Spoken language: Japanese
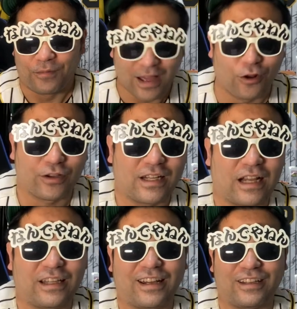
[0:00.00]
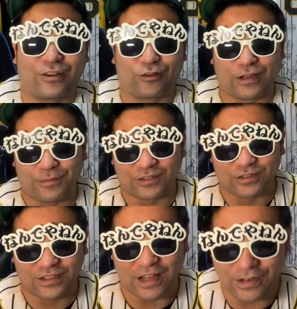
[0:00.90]
マイロギーなんでやねんでございます。
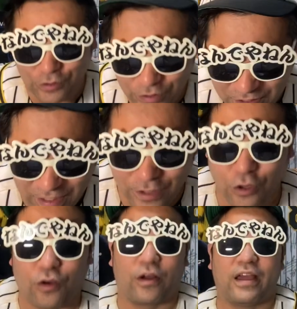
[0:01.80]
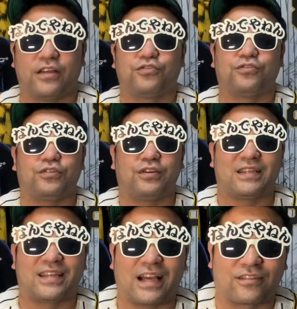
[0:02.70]
にせんにじゅういちねんのじゅう
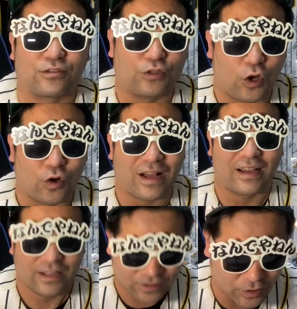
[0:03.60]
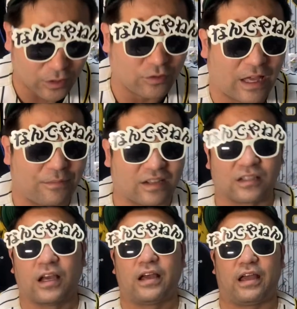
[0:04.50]
いちがつようか月曜でございま
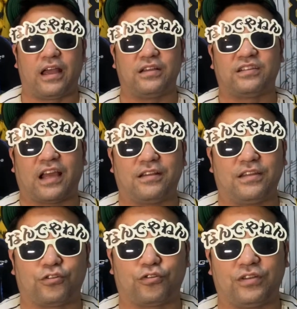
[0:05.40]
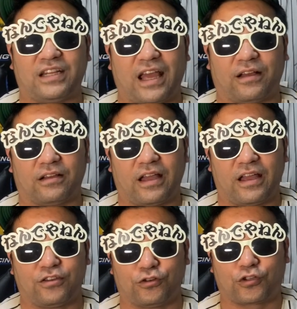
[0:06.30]
す。にせんにじゅうにねん
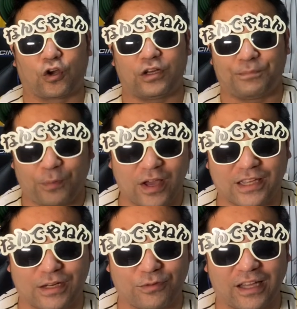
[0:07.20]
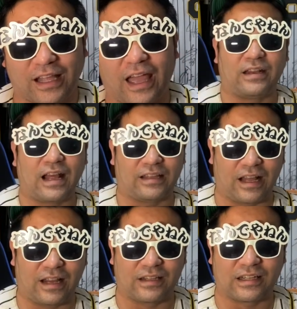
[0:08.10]
優勝日本一に向けて、なんで
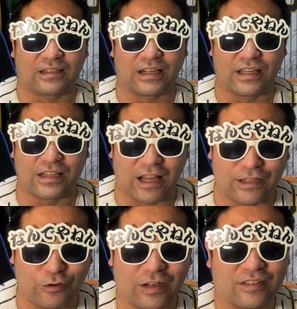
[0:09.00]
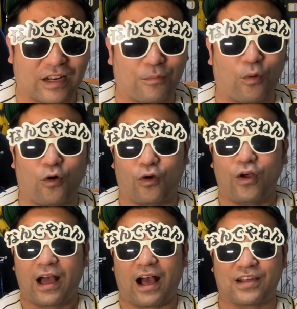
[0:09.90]
やねん佐々木チャンネルはですね、も
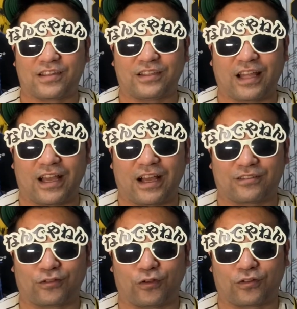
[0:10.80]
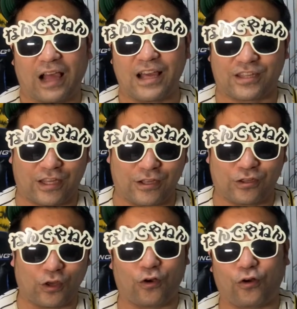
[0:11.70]
う阪神タイガースの最新
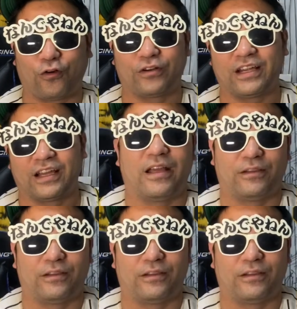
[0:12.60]
情報に